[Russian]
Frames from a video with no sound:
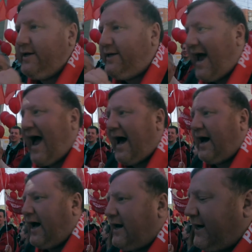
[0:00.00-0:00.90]

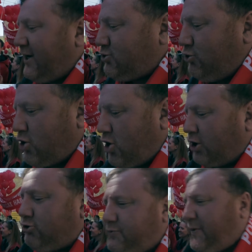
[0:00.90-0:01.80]
Я организую
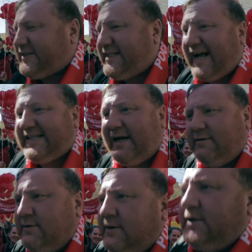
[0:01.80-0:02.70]
роту
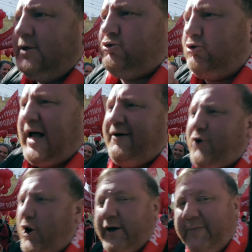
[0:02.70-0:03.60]
спецназа, туда
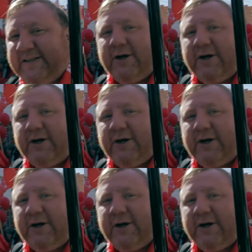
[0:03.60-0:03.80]
входим на